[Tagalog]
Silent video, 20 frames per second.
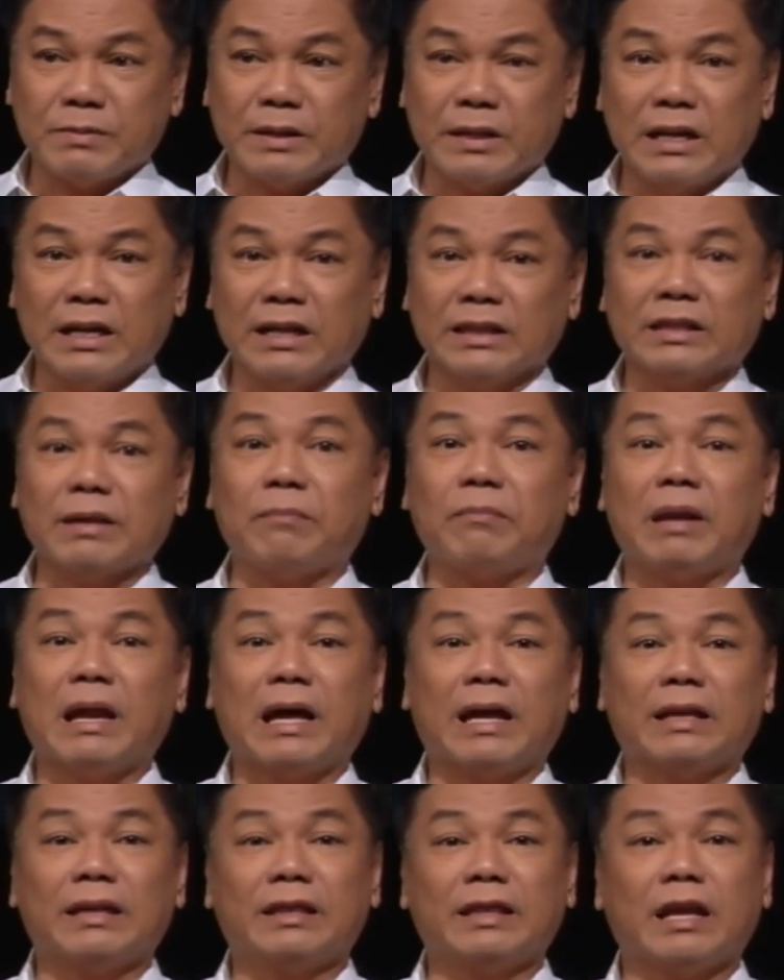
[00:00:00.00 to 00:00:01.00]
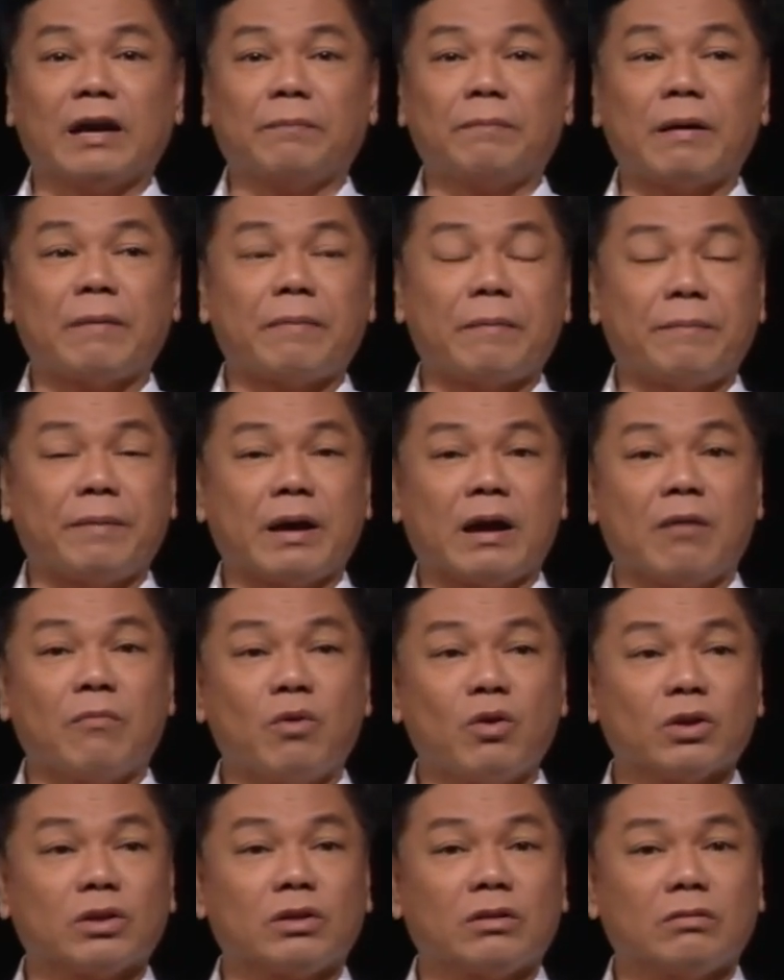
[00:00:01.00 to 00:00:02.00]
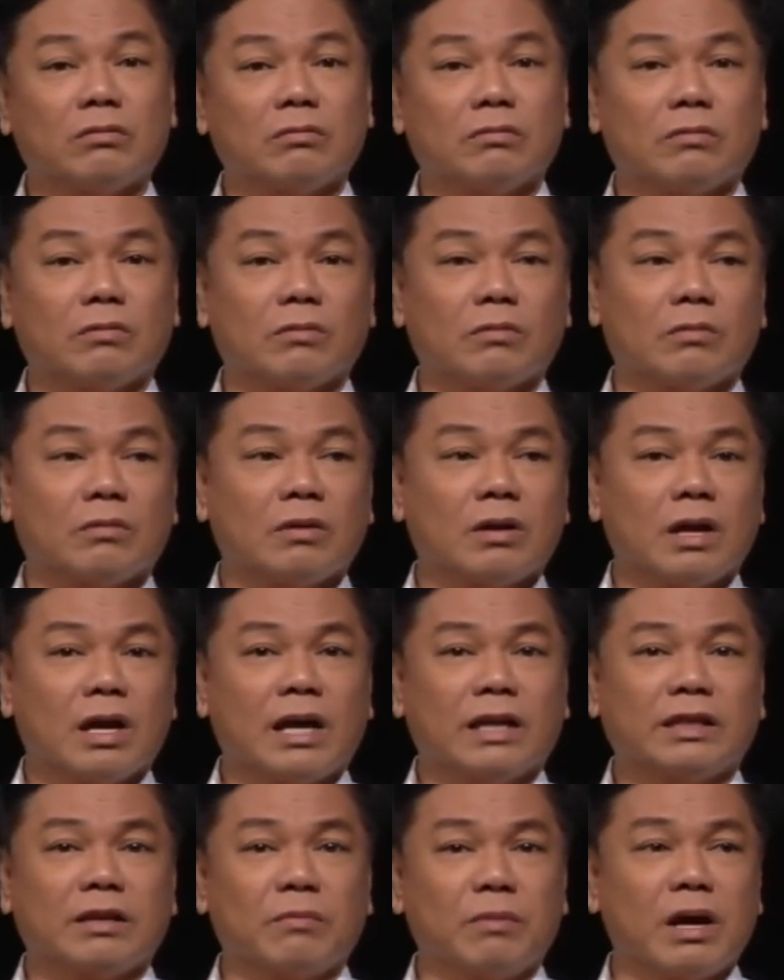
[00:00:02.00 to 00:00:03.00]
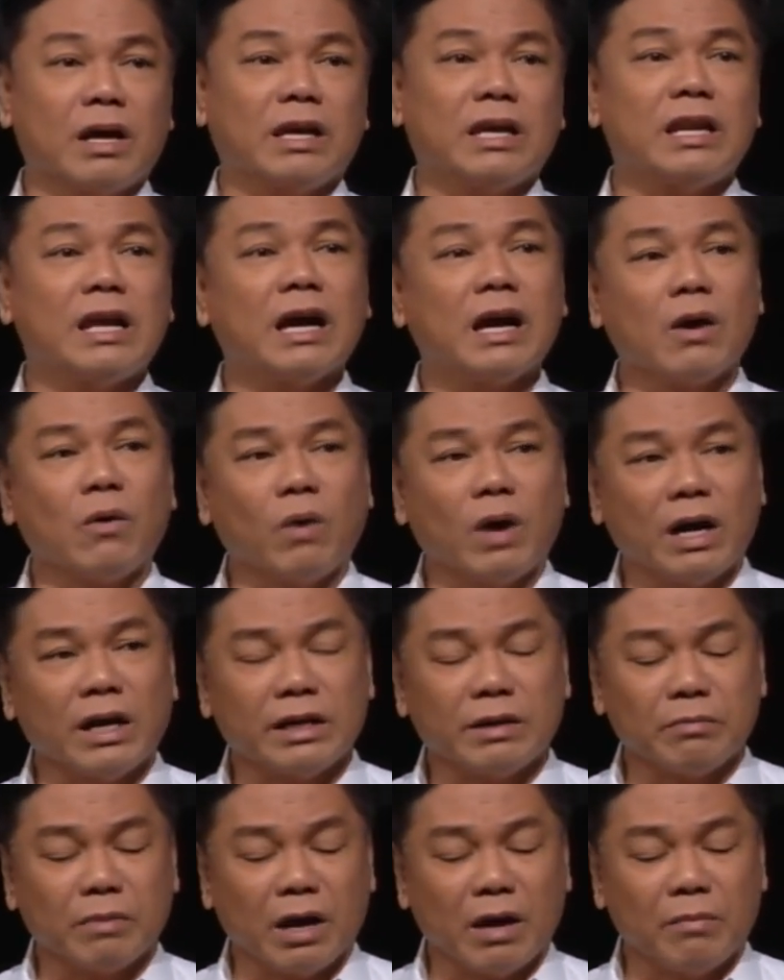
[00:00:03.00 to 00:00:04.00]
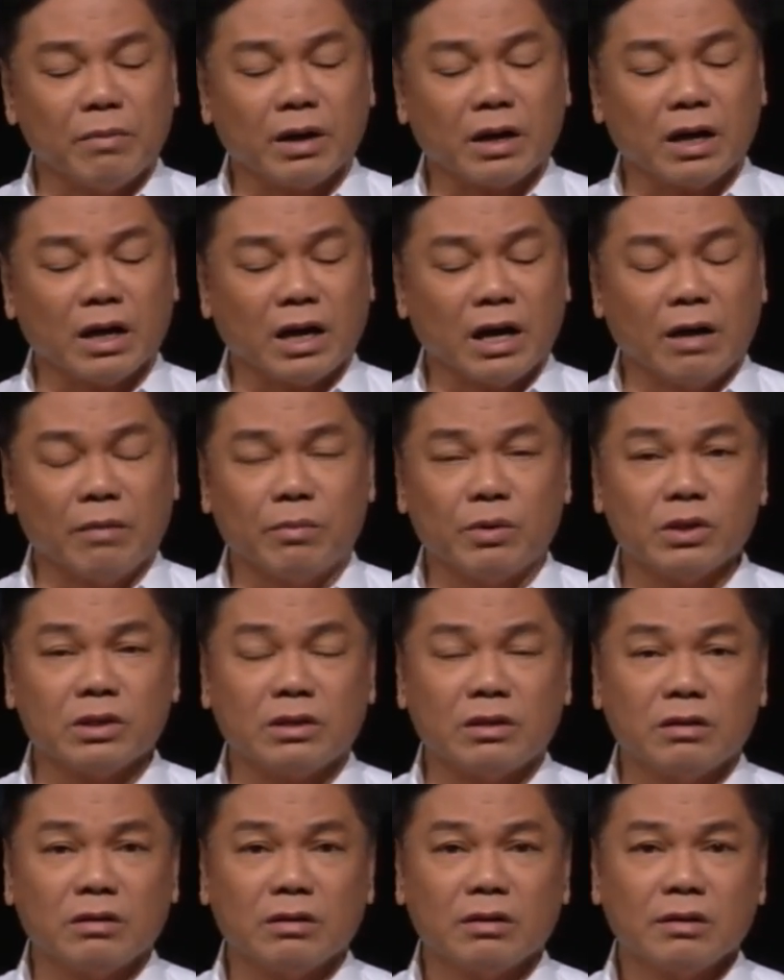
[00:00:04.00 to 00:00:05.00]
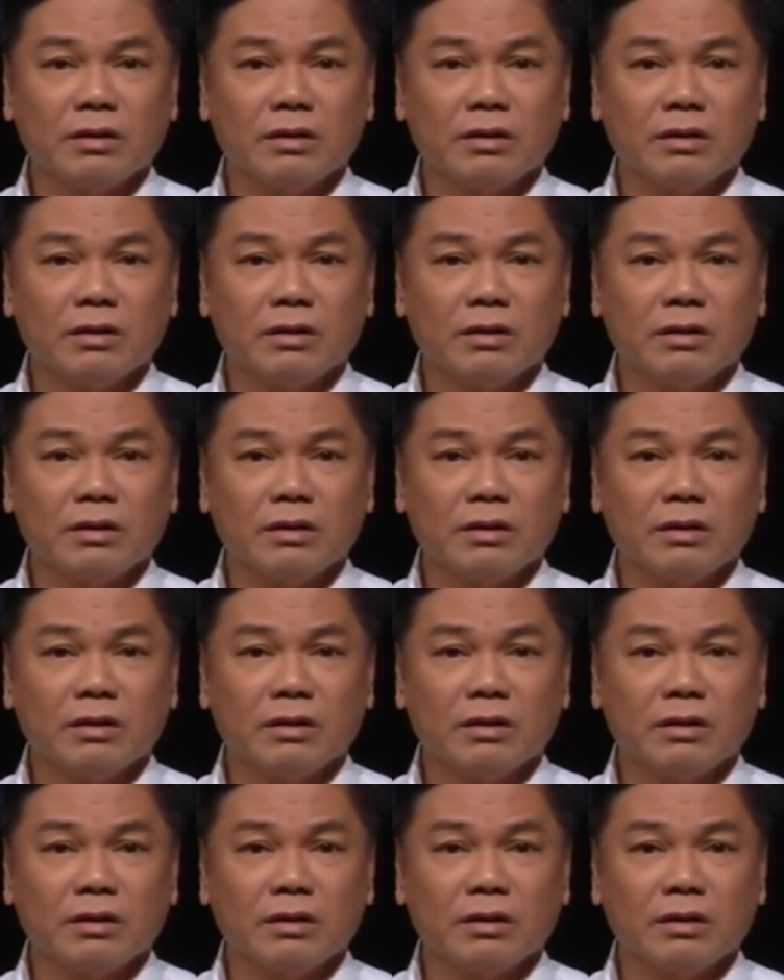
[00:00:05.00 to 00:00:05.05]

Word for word: madaling tablan ng pagpapagamot at ng mga ginagawa ng mga manggagamot